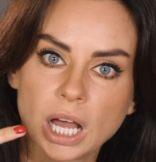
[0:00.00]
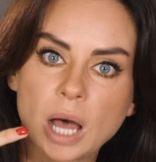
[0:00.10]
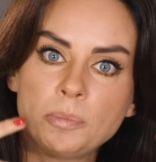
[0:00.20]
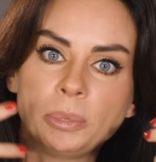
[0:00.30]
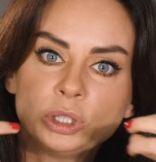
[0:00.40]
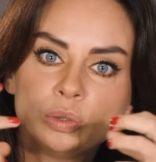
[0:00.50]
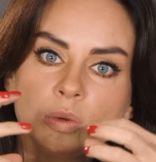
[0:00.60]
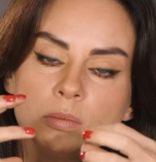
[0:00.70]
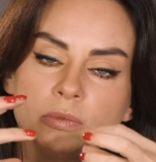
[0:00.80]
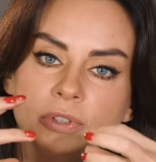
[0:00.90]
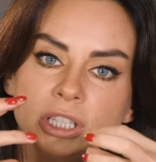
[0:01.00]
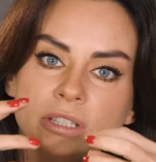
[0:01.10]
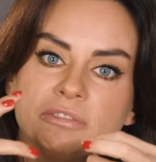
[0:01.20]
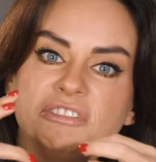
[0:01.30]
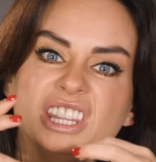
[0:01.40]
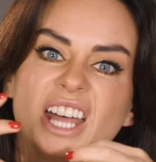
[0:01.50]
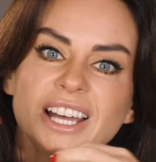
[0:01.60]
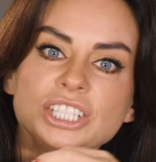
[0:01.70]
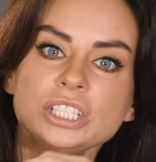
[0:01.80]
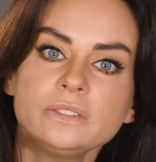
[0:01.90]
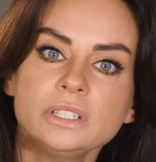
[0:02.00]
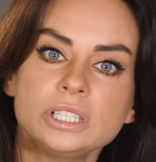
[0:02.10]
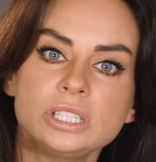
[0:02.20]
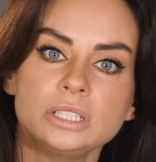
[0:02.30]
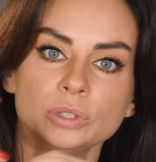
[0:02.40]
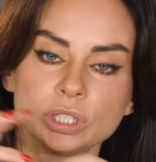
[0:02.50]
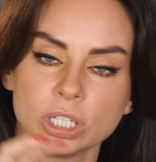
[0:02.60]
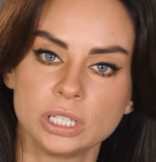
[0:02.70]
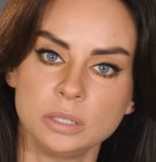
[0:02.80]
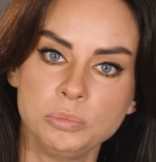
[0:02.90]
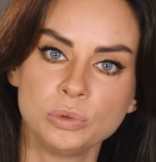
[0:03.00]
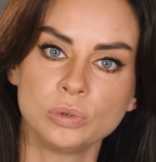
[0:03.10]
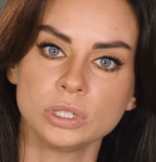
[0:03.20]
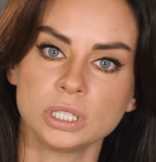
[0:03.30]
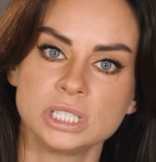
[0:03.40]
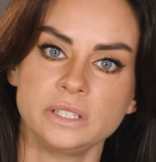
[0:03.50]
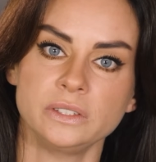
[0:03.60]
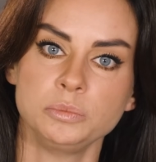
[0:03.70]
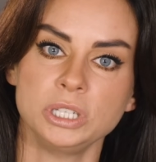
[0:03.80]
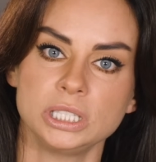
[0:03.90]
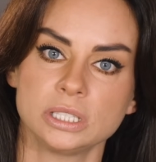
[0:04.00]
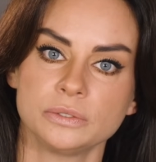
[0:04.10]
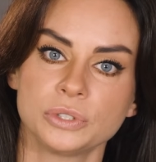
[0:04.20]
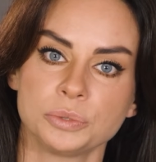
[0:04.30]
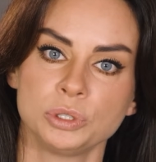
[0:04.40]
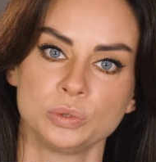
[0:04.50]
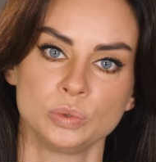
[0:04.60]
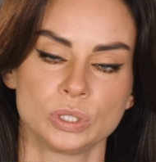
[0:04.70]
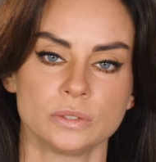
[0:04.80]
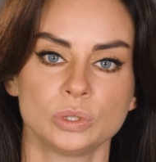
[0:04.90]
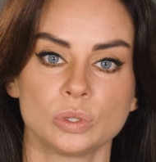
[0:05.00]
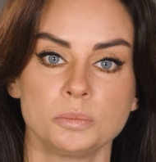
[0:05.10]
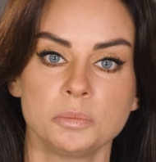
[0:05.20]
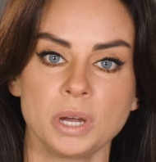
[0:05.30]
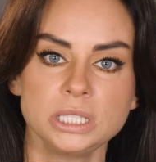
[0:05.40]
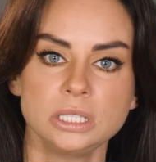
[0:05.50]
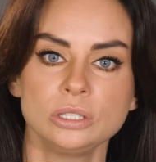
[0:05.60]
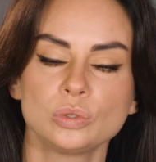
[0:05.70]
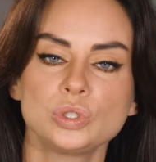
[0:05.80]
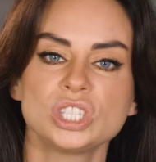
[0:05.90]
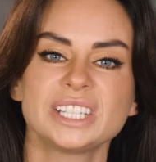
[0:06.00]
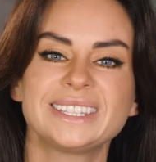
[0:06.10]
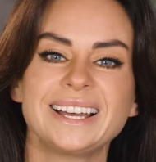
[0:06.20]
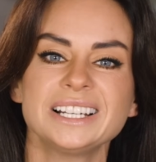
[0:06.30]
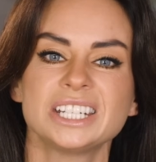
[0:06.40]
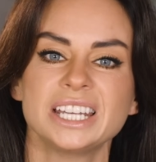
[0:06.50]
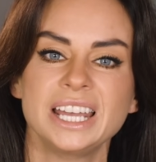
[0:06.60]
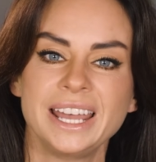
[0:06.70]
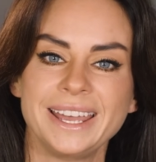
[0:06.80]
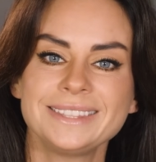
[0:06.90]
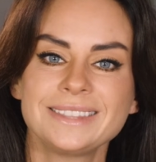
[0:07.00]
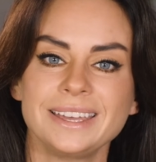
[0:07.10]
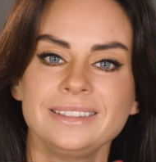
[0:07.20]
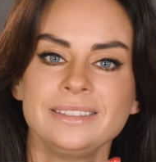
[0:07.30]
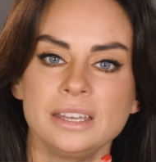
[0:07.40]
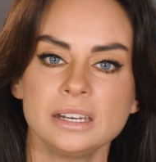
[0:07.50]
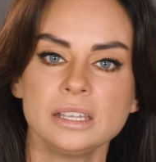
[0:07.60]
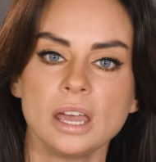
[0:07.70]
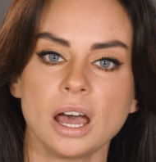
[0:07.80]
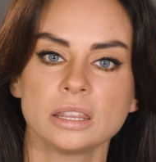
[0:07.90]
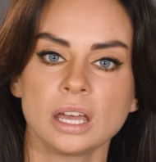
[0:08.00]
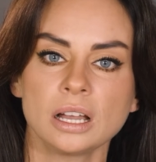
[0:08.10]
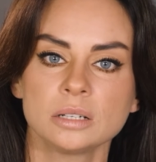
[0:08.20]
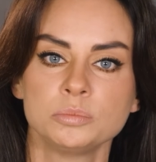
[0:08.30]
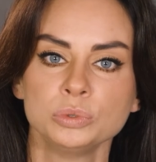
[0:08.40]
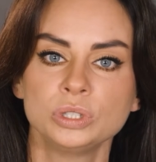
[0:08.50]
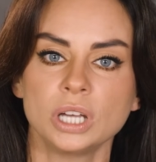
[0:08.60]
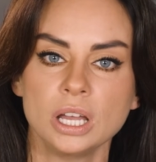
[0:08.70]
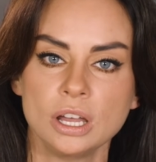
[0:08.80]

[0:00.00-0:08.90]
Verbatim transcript: а потом вы это вынашиваете, и вот как ребенок 9 месяцев формируется в утробе матери, точно так же эта энергия, она как будто